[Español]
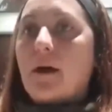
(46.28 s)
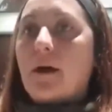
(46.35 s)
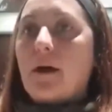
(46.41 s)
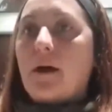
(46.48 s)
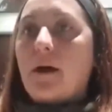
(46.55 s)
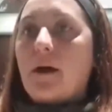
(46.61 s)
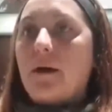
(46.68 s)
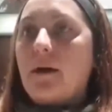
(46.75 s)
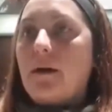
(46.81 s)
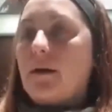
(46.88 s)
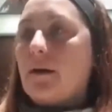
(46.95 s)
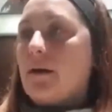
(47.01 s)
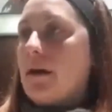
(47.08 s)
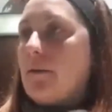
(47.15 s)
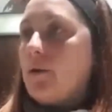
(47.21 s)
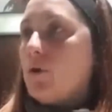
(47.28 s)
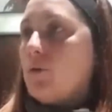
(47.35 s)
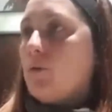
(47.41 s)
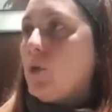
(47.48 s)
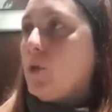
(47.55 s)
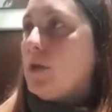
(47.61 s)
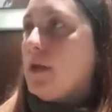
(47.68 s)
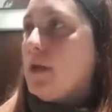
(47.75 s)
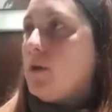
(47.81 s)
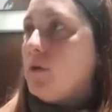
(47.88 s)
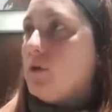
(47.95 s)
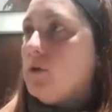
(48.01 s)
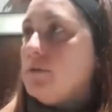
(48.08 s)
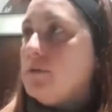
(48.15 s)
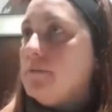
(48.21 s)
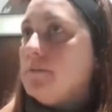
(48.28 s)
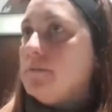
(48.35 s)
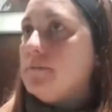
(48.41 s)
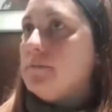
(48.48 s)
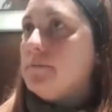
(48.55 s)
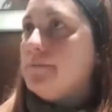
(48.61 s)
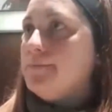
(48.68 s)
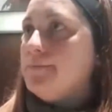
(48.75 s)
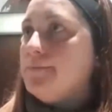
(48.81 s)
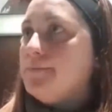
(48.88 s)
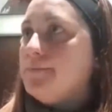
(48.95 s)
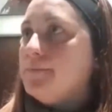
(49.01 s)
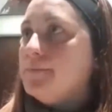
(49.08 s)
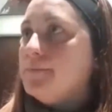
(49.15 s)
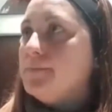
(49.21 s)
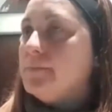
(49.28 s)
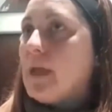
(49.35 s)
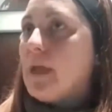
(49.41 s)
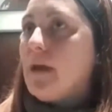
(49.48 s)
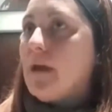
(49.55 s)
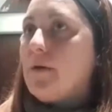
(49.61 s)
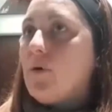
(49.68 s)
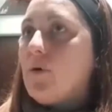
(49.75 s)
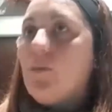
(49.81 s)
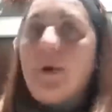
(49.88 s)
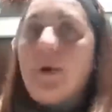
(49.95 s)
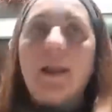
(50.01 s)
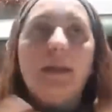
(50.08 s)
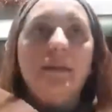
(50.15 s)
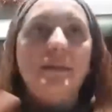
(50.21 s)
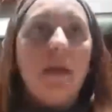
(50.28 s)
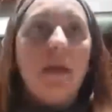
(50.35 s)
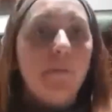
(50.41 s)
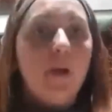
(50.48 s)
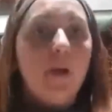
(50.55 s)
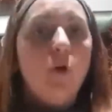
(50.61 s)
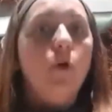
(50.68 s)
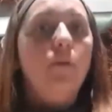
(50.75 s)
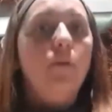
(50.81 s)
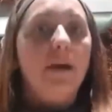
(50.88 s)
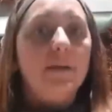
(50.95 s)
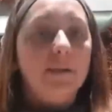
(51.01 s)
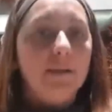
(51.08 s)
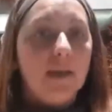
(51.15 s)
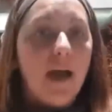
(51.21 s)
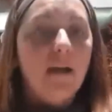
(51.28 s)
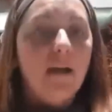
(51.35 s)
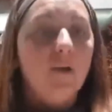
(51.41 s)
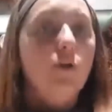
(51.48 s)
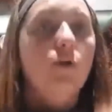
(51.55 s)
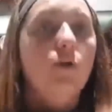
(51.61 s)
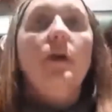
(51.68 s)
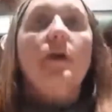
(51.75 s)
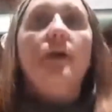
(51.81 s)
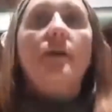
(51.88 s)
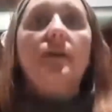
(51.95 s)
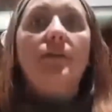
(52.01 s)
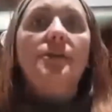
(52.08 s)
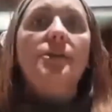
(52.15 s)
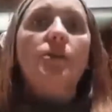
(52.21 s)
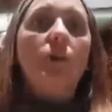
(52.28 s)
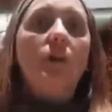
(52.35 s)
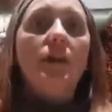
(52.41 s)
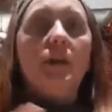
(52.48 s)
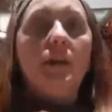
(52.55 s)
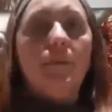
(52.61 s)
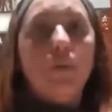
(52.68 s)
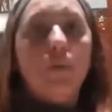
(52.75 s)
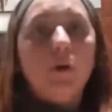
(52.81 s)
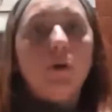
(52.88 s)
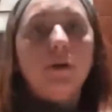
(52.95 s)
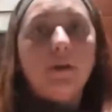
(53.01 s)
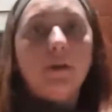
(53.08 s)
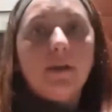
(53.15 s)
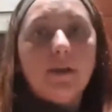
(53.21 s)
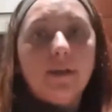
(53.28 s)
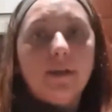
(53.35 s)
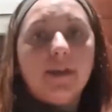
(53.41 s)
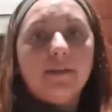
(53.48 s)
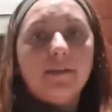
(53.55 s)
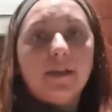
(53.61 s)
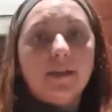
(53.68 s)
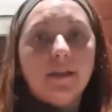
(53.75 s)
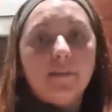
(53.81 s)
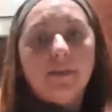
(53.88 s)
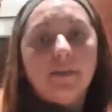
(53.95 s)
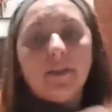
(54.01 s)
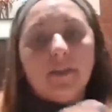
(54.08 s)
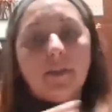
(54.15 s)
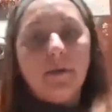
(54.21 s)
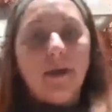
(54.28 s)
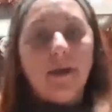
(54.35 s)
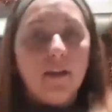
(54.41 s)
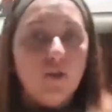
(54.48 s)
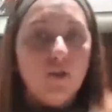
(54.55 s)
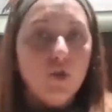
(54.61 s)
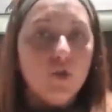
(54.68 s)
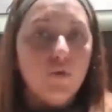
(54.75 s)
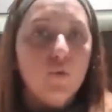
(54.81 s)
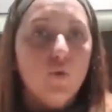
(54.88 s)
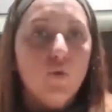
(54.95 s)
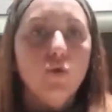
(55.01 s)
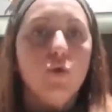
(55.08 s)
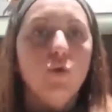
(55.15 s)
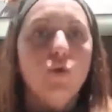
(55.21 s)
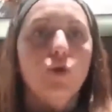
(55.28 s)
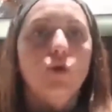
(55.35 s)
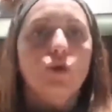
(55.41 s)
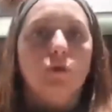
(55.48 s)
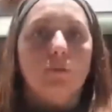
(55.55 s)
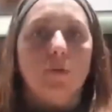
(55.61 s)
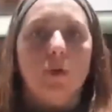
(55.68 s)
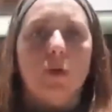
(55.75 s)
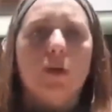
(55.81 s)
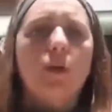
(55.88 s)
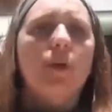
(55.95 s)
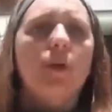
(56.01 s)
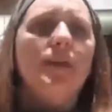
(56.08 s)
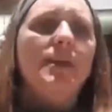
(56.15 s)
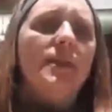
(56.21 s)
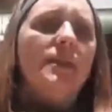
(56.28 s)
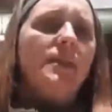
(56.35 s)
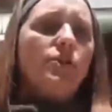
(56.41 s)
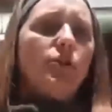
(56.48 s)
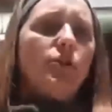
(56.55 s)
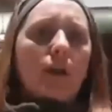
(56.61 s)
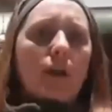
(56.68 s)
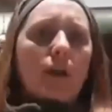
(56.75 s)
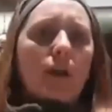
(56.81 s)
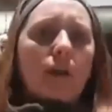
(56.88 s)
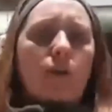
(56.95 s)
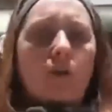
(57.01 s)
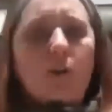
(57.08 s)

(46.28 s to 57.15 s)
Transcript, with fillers: ah, a ver cómo lo digo, ¿no? Mm, o para estar mejor, más sano, necesito hacer deporte y exactamente trabajar estos músculos. Bueno, creo que me entendéis lo que quiero